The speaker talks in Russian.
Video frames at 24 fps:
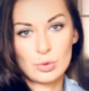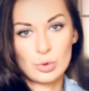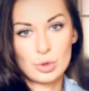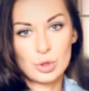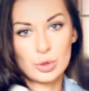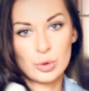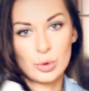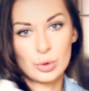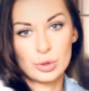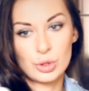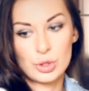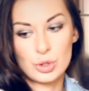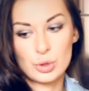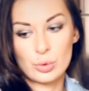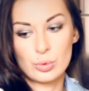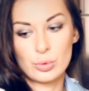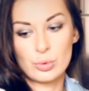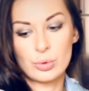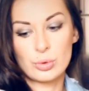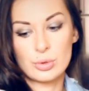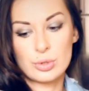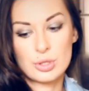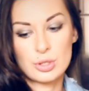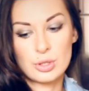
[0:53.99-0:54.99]
эту
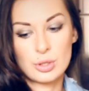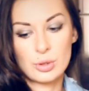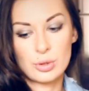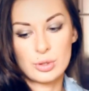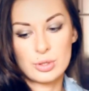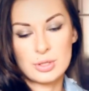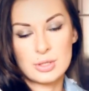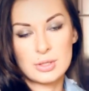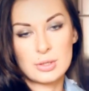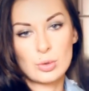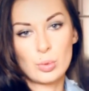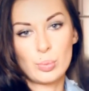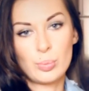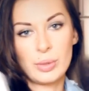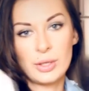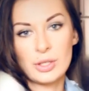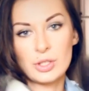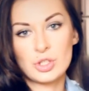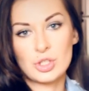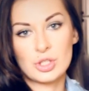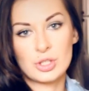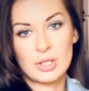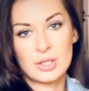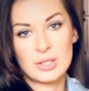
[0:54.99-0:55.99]
щеточку с
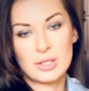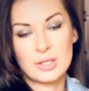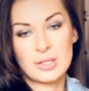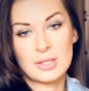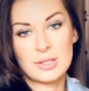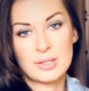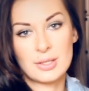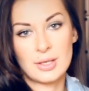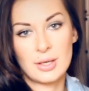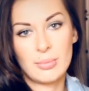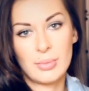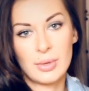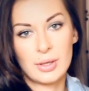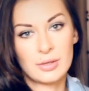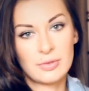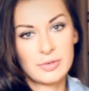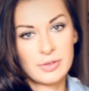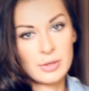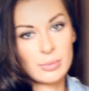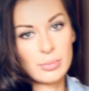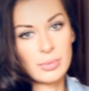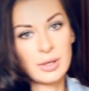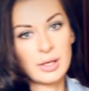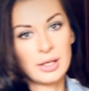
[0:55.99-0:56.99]
трехступенчатой системой от
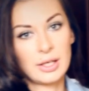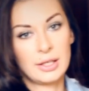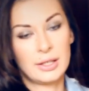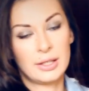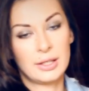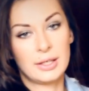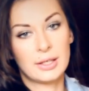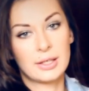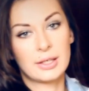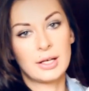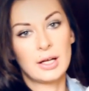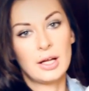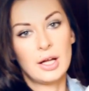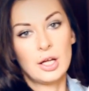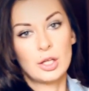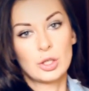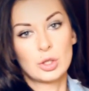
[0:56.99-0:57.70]
фирмы Клиник,